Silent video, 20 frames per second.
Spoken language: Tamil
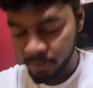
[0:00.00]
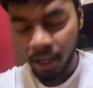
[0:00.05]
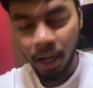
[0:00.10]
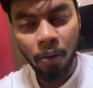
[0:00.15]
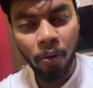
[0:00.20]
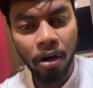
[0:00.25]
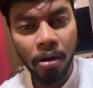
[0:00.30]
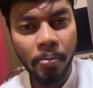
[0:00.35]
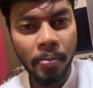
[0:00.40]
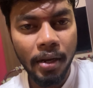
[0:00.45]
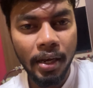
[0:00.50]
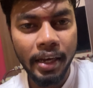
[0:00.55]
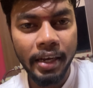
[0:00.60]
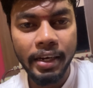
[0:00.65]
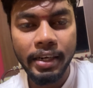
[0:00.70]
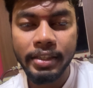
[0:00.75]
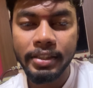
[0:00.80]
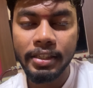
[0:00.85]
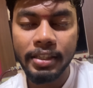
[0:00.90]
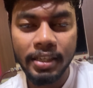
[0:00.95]
நான் ஒன் மில்லியன்
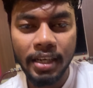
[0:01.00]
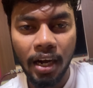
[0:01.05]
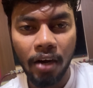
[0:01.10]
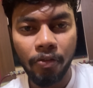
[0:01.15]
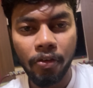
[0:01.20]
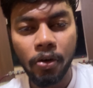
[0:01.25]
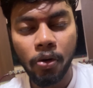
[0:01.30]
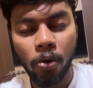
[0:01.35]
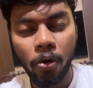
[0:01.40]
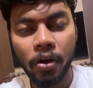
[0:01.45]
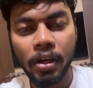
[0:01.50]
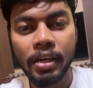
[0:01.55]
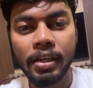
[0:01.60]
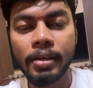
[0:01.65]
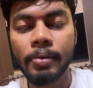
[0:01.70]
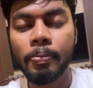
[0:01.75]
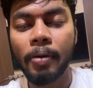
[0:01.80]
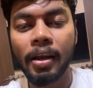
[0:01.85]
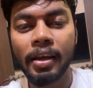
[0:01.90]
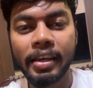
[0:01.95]
அடித்ததுக்கு அவன் கோயிலுக்கு
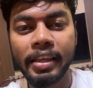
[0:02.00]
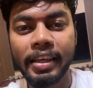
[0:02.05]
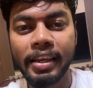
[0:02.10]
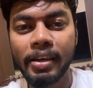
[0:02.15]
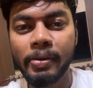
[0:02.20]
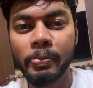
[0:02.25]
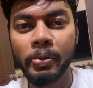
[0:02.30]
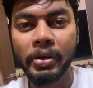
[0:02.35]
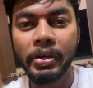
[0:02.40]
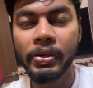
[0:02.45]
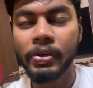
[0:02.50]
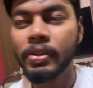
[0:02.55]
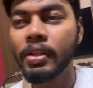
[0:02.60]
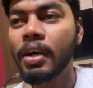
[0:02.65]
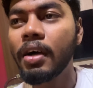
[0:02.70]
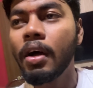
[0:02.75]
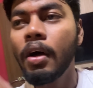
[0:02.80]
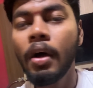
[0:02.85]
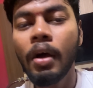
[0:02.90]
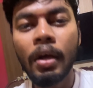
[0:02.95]
பழனிக்கெலாம் போயிட்டு
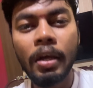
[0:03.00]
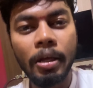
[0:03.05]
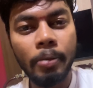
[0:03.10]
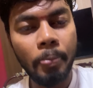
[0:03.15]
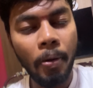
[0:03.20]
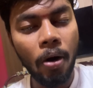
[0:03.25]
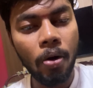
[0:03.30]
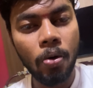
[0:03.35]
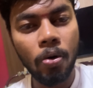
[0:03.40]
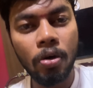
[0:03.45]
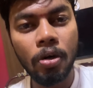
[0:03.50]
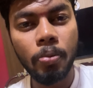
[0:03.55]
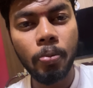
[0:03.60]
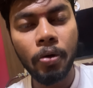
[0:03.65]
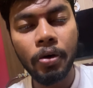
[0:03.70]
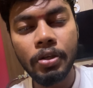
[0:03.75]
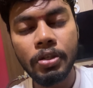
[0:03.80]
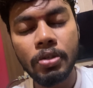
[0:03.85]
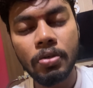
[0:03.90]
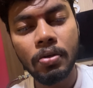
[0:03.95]
வந்தான் இப்போ அக்கௌண்ட்
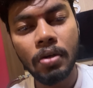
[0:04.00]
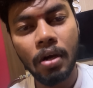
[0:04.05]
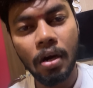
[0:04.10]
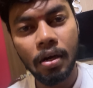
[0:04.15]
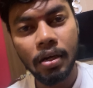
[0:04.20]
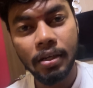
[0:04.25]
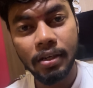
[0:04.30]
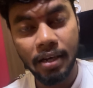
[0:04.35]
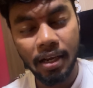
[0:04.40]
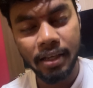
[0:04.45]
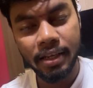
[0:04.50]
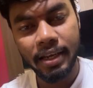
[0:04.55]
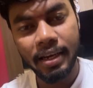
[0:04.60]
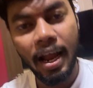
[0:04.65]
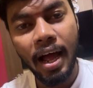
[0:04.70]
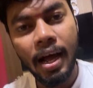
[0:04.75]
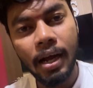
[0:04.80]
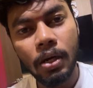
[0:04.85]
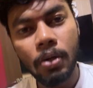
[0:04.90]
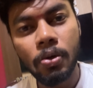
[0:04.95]
போயிடுச்சுனோடனே
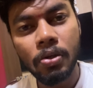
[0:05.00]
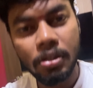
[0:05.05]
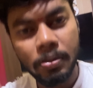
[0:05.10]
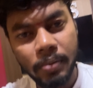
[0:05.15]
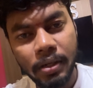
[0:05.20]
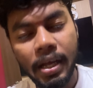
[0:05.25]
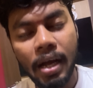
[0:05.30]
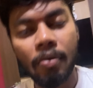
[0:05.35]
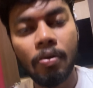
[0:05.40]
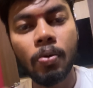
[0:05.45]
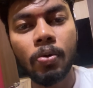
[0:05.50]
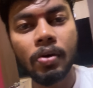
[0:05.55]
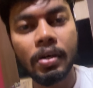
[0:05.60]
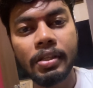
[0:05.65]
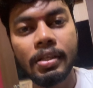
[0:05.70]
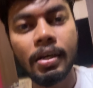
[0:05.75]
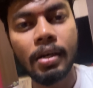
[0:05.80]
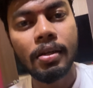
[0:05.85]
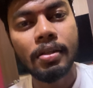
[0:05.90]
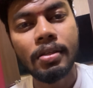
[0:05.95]
நாலு வருத்துக்கு முன்னாடி அவன்
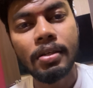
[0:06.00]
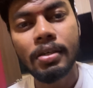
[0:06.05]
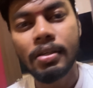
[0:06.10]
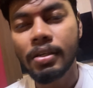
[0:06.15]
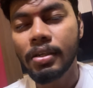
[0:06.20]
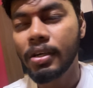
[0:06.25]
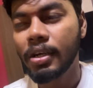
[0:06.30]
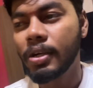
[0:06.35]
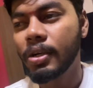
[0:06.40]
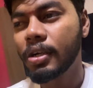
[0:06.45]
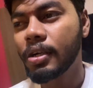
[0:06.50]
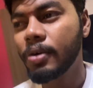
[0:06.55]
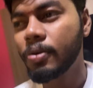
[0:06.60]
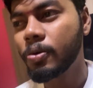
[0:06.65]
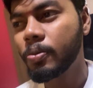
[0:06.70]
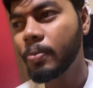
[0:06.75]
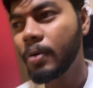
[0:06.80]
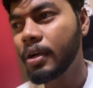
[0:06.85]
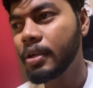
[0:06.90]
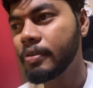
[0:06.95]
உட்காந்து அழுந்துட்டு இருக்கான் எனக்குலாம்
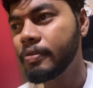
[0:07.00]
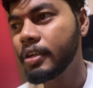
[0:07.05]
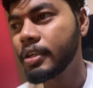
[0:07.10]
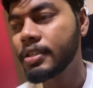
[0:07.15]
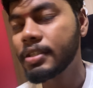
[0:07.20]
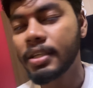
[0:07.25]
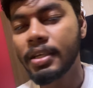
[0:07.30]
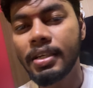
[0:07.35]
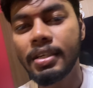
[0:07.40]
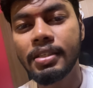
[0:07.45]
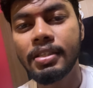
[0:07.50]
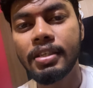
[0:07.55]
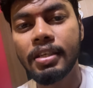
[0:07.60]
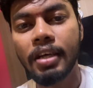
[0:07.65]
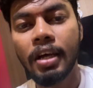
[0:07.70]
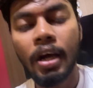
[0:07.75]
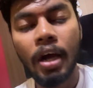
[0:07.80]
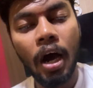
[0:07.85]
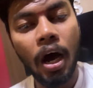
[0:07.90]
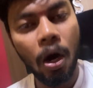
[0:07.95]
ஒரு மாதிரி வெக்ஸ் ஆகிடுச்சு
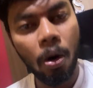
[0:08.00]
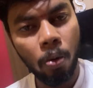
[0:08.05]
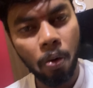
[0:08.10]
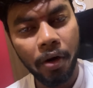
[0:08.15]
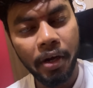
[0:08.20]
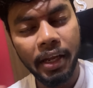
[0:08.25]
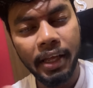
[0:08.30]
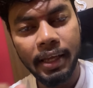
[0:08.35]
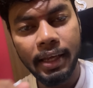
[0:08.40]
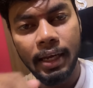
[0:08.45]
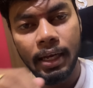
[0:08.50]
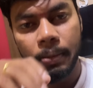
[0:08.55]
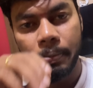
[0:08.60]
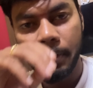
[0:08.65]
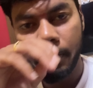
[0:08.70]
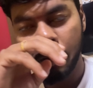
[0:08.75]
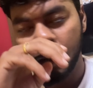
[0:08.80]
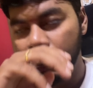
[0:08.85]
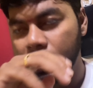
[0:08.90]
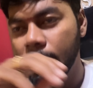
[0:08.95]
அவன் உடனே கிளம்பி
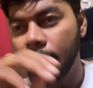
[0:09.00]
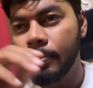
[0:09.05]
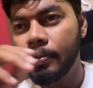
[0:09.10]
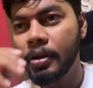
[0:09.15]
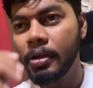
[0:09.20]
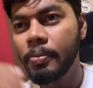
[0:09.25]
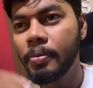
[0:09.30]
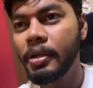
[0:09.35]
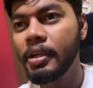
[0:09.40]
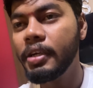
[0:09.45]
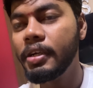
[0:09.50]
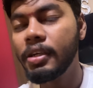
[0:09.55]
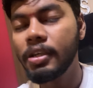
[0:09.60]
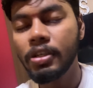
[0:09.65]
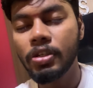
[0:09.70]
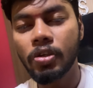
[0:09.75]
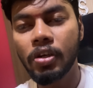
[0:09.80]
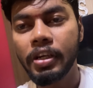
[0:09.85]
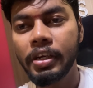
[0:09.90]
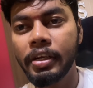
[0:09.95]
வரேன் அப்படி
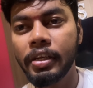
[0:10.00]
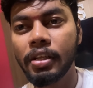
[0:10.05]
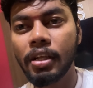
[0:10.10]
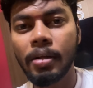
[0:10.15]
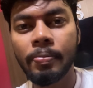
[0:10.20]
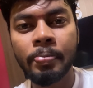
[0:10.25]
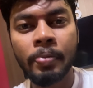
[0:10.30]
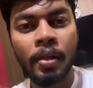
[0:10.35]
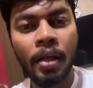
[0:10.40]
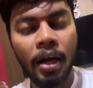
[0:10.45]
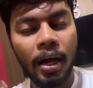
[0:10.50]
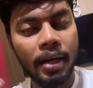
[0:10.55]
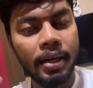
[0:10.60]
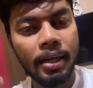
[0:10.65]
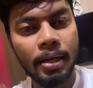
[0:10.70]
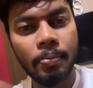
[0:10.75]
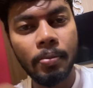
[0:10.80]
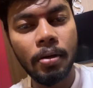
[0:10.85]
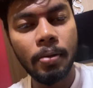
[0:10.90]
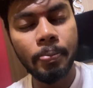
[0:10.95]
இப்படின்ட்டு சொல்லிட்டு இருந்தான் அண்ட்
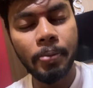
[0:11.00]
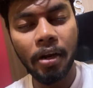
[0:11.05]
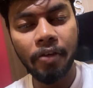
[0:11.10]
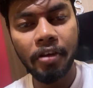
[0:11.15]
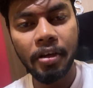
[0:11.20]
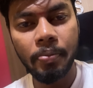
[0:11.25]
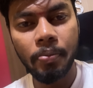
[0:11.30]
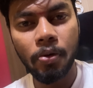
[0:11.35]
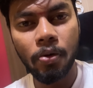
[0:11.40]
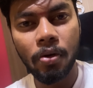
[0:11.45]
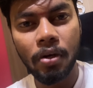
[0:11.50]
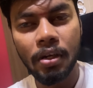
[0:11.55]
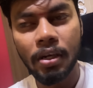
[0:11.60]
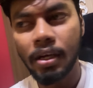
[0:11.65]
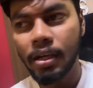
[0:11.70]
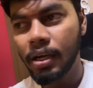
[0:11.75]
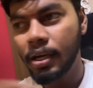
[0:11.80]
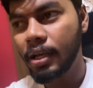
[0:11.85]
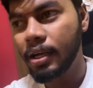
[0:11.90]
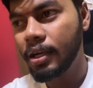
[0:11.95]
நம்ம பிரவீன் ப்ரோ
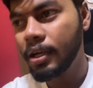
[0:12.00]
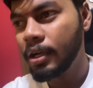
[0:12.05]
இருக்கார்ல